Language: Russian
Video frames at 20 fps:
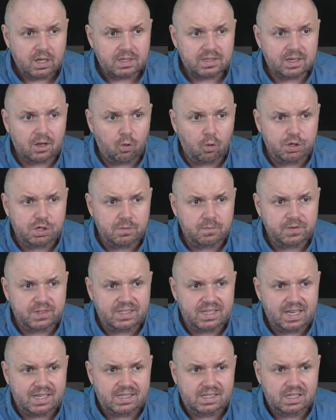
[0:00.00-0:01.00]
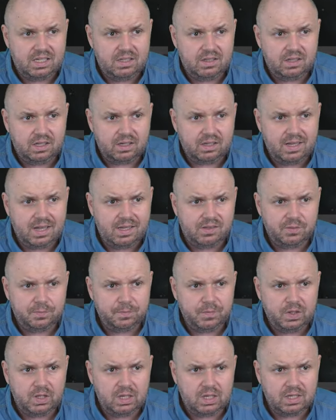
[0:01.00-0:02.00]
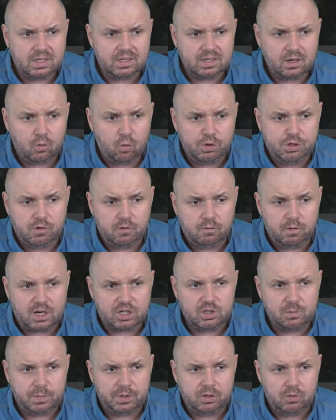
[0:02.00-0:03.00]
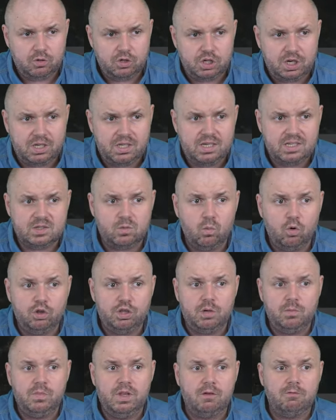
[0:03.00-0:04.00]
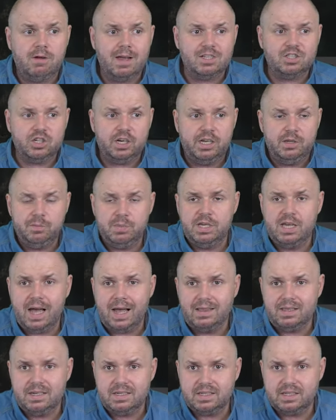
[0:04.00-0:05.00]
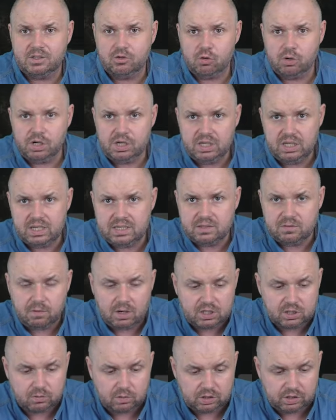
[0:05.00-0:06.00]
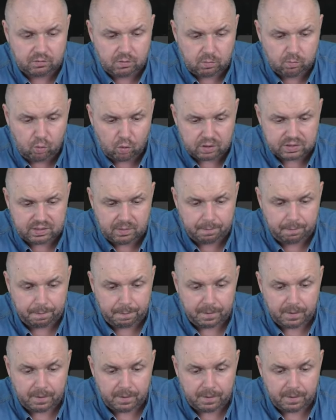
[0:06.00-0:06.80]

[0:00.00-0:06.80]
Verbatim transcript: Заходим в сети интернет и заходим в ваши подключения, смотрим на ваш IP-адрес, который есть вашего ТВ-бокса.